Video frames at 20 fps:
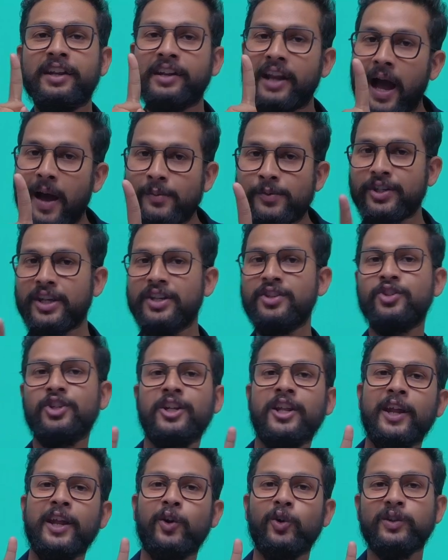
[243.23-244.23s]
नाम से
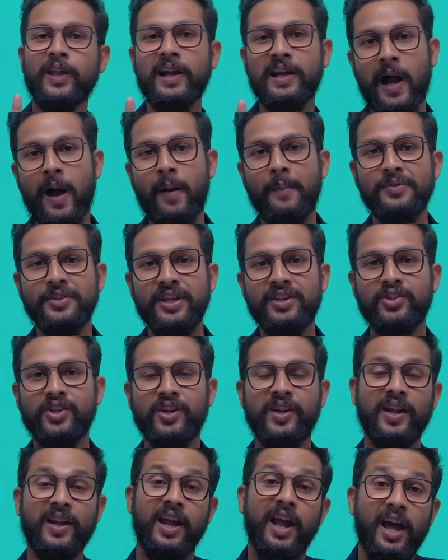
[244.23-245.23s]
इंजीनियर एक होता है काम से
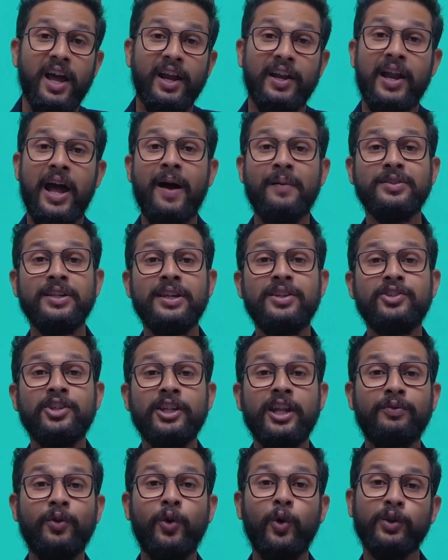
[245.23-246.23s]
इंजीनियर नाम से
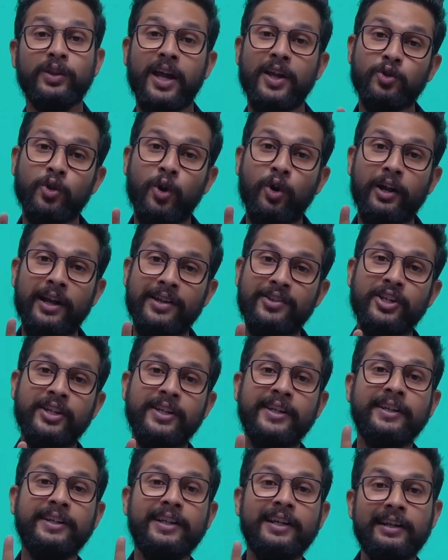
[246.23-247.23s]
इंजीनियर वो होता है जो
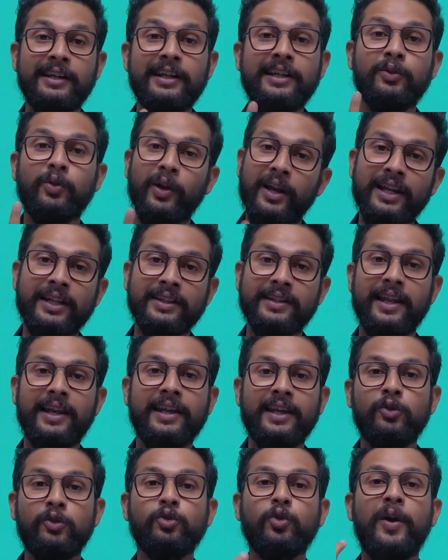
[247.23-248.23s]
इंजीनियरिंग डिग्री तो ले लेता है
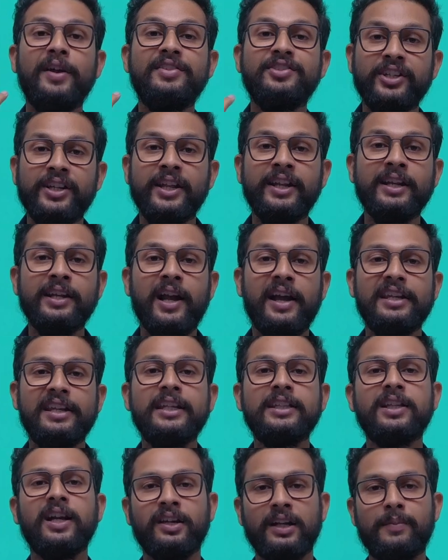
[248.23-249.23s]
लेकिन उसको इंजीनियरिंग का ई
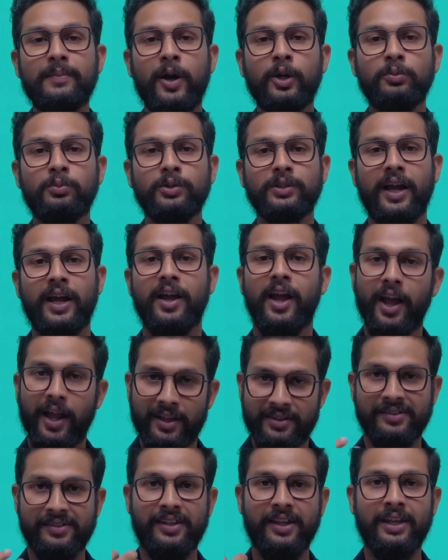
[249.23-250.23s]
e तक नहीं मालूम होता है
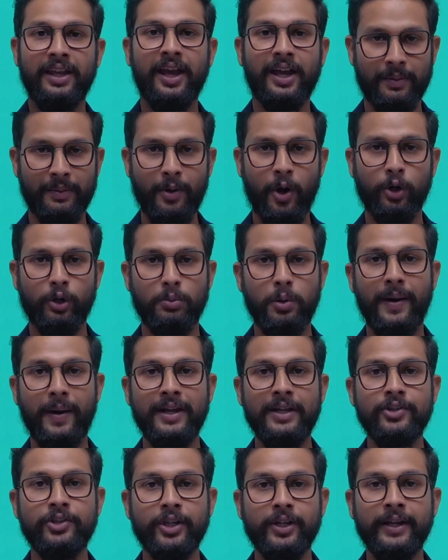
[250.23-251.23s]
जैसे कि अगर मैं ऑटोमोबाइल
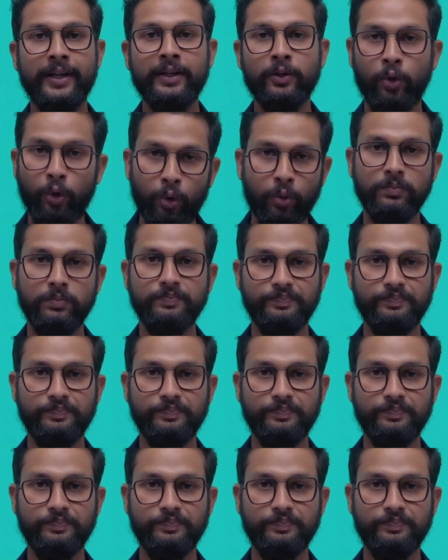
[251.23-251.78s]
इंजीनियरिंग हूं